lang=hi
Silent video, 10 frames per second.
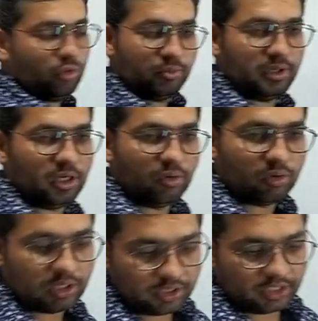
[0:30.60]
जरूर मिला
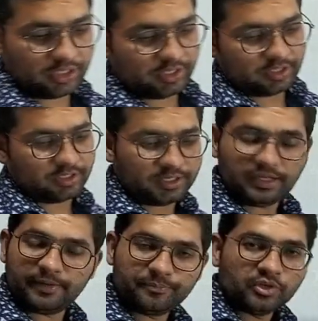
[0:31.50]
होगा कैलेंडर
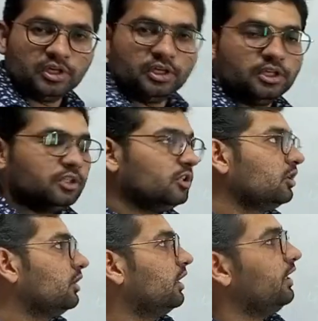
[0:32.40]
ठीक है
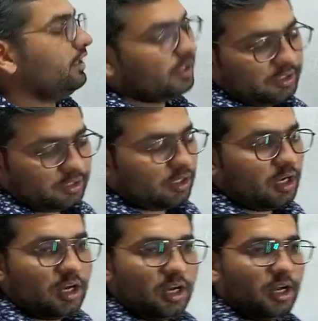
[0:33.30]
कैलेंडर
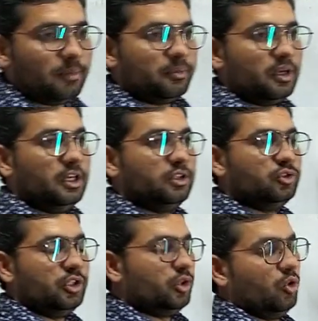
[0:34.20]
आपका
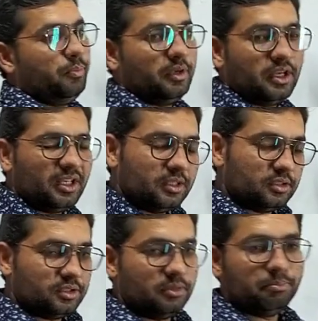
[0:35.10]
जो ये टॉपिक है
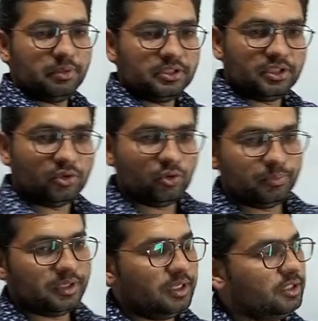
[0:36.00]
सिंपल सा
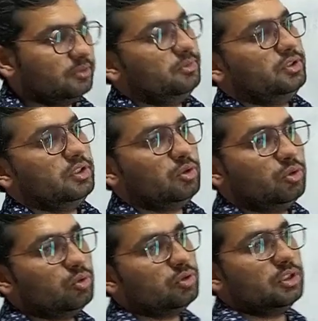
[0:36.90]
टॉपिक है इसमें से
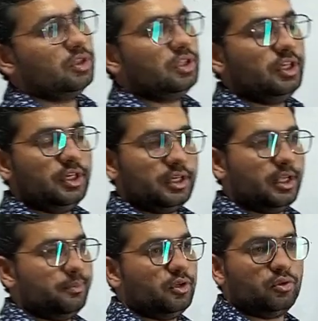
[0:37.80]
दो से तीन
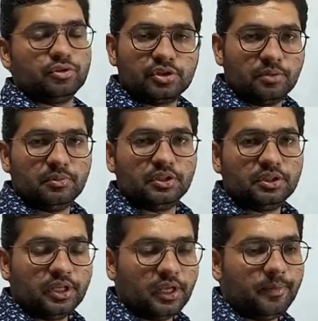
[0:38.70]
टाइप के क्वेश्चन
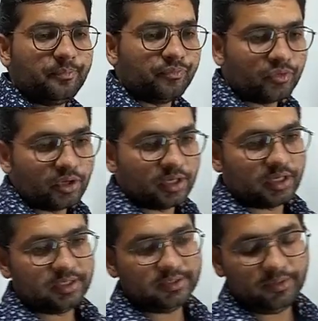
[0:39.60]
बनते हैं
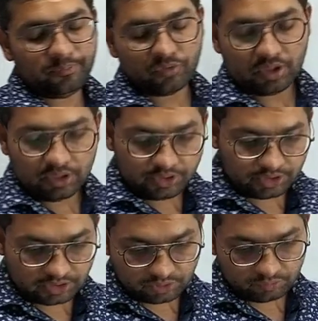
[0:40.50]
कैसे
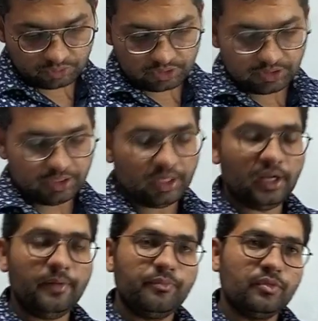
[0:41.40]
या तो वो दे
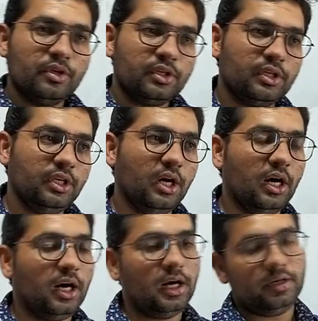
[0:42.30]
देगा कि
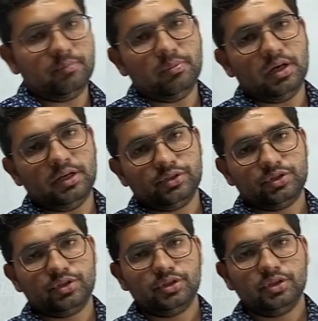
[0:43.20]
8
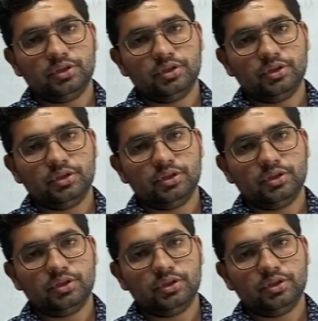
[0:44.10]
मार्च